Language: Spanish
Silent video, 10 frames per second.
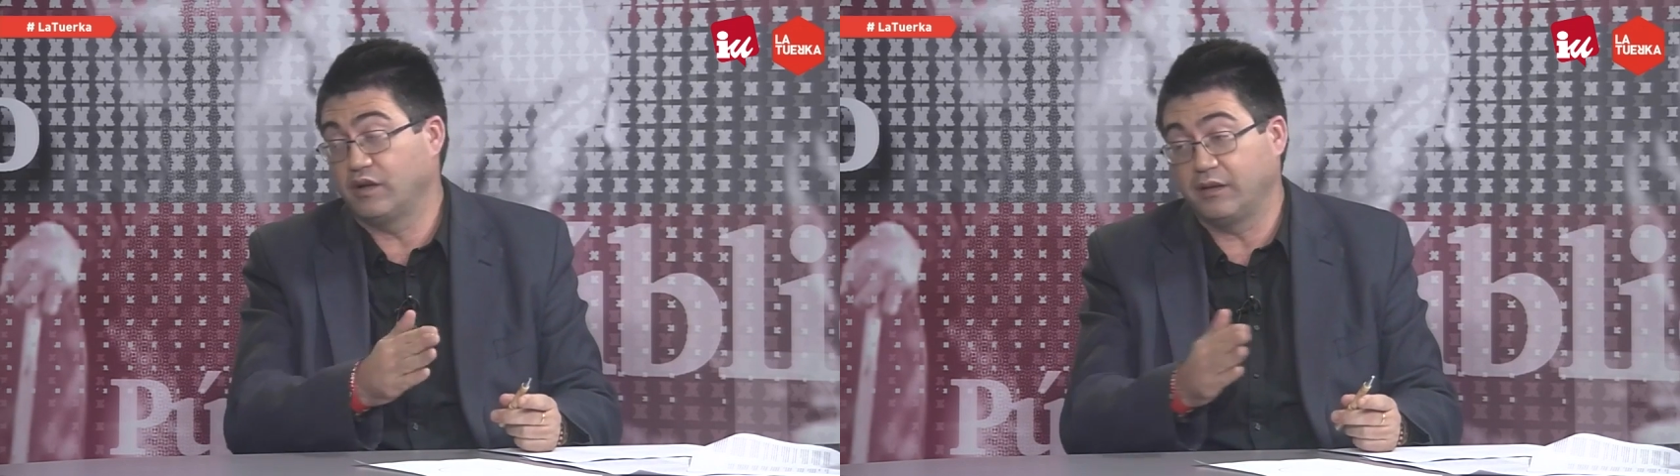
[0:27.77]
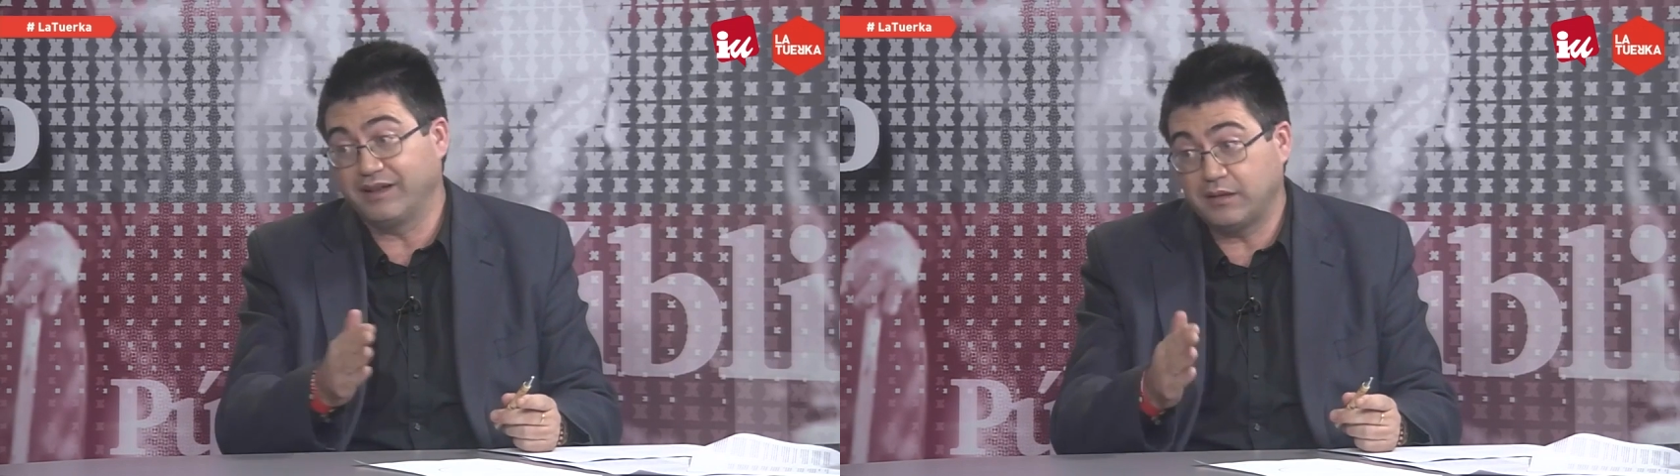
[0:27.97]

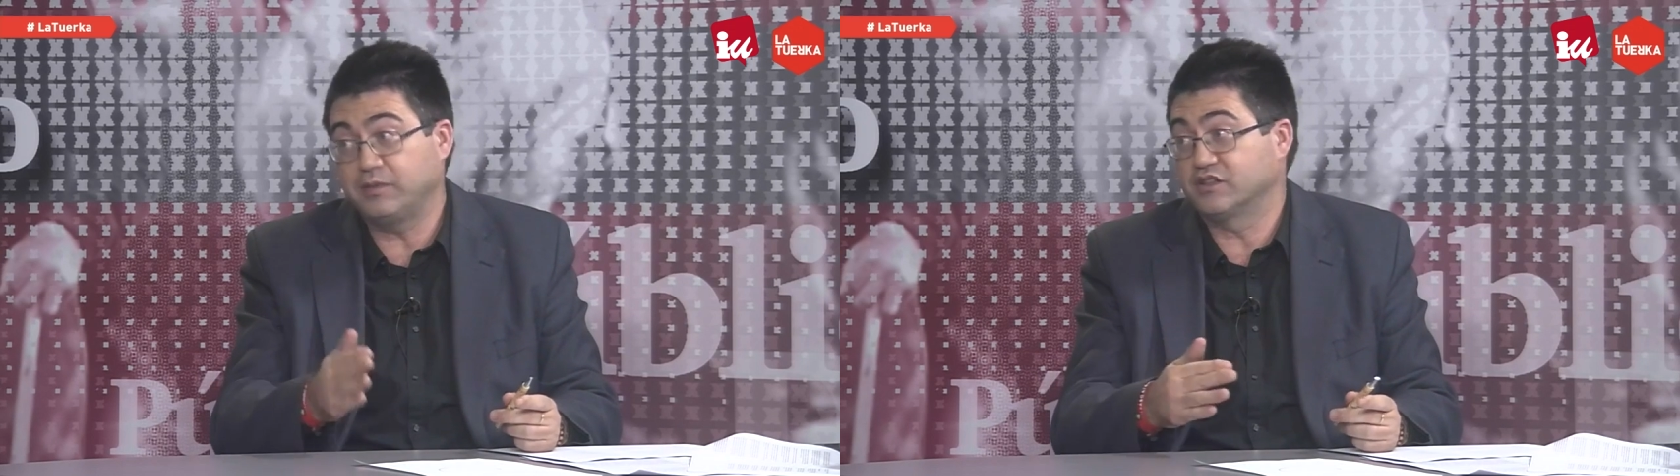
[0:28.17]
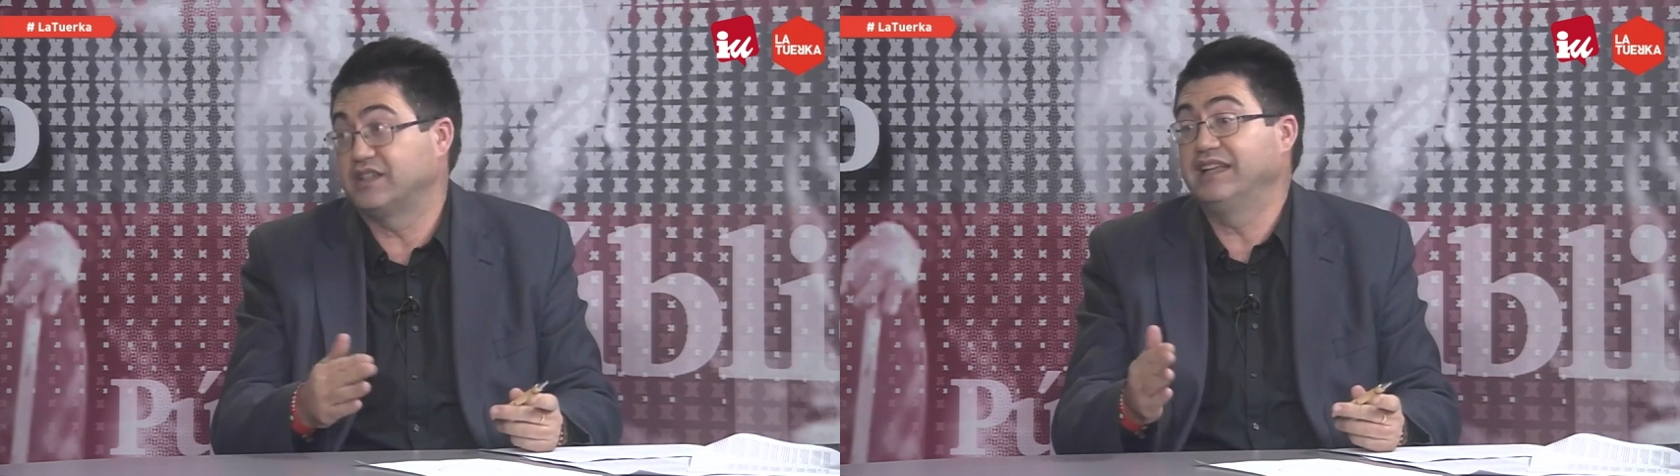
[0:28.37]
debate,
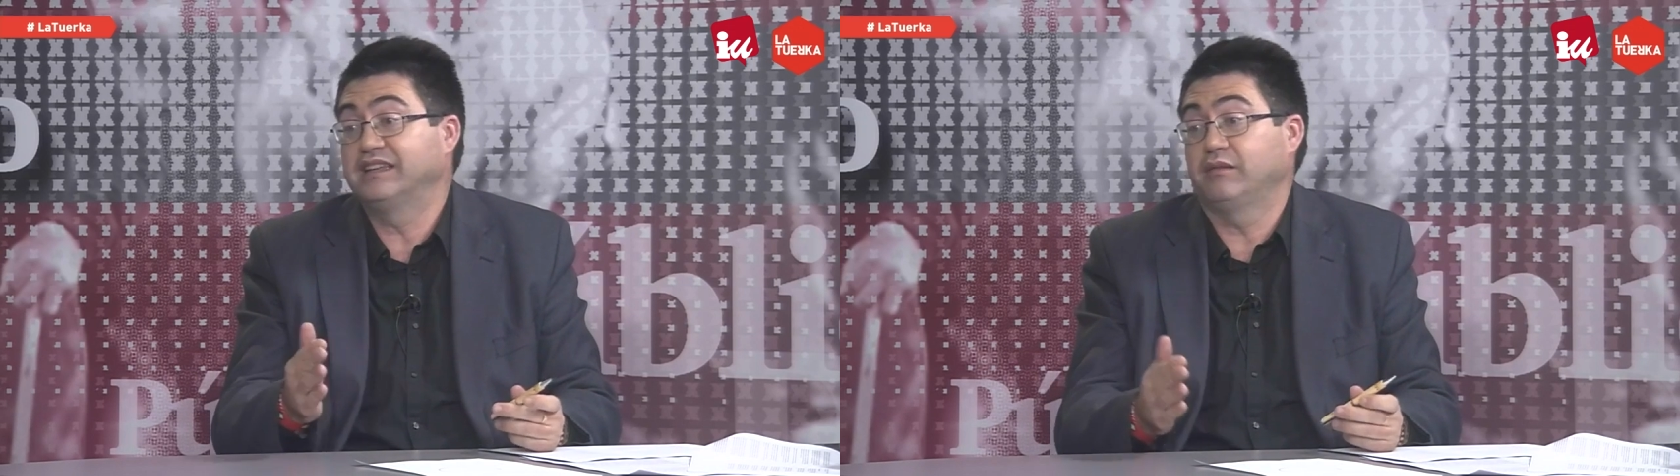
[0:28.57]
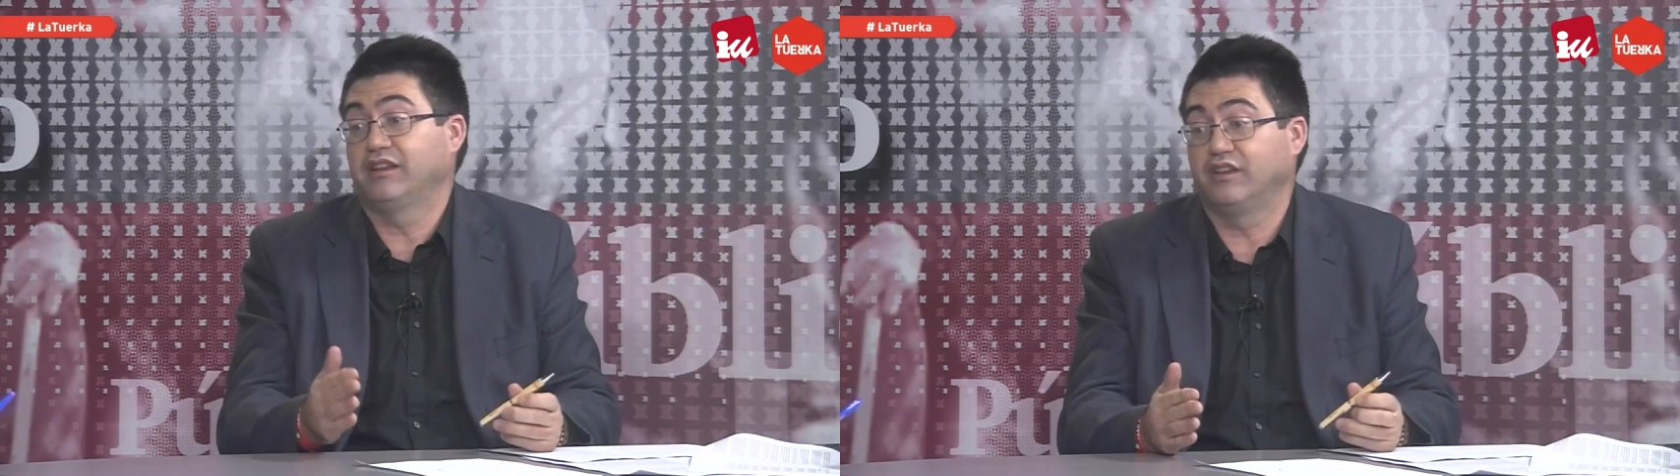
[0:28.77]
pero sí la
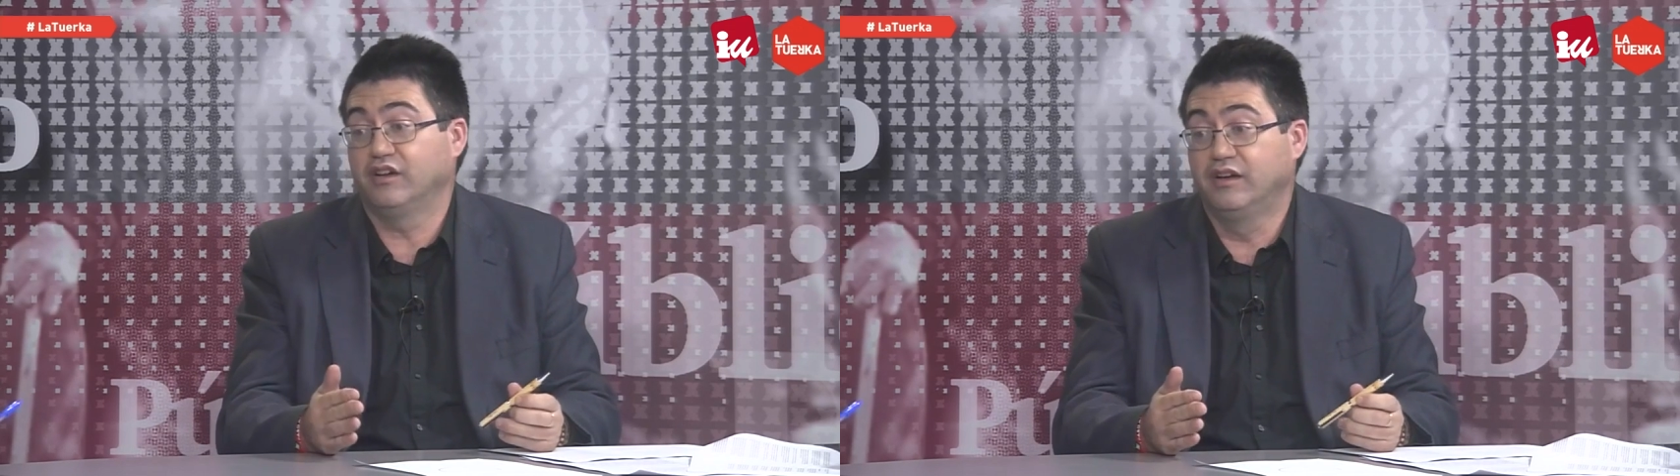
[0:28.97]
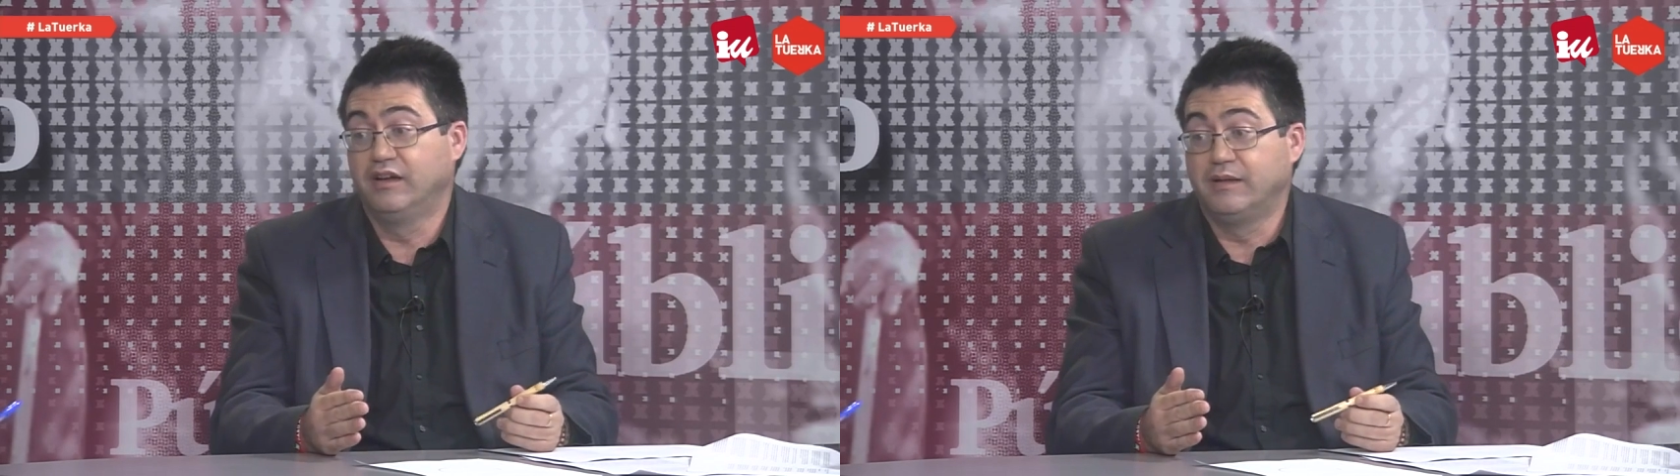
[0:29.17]
intervención